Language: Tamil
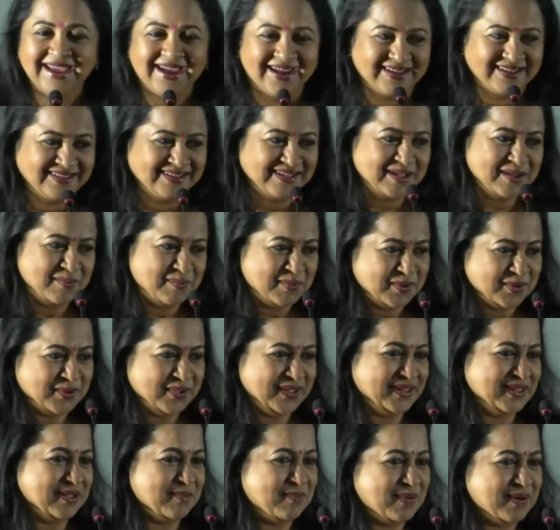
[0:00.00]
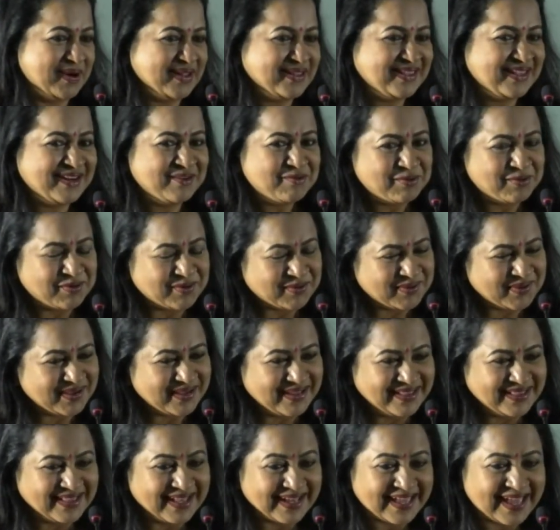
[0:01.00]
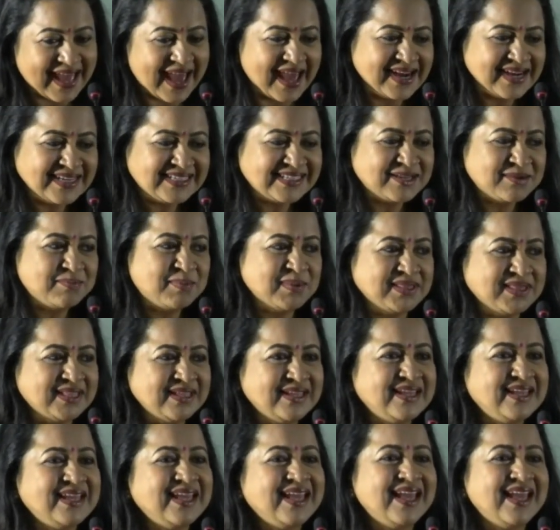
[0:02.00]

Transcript: அதுக்கப்புறம் இந்த படத்தில் ஒரு இந்த கேரக்டர் பற்றி